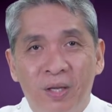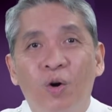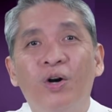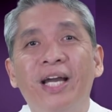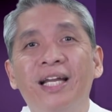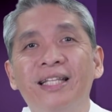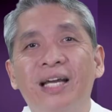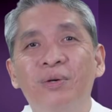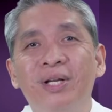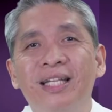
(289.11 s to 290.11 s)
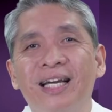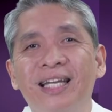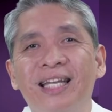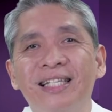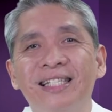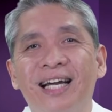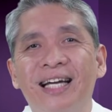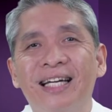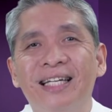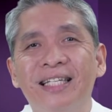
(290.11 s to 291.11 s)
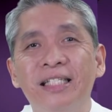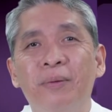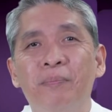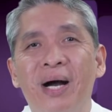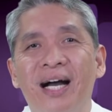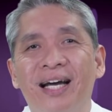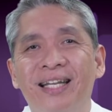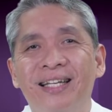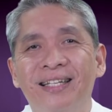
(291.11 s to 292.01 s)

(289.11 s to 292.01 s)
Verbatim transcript: O kailan tayo huling nakinig sa simbahan?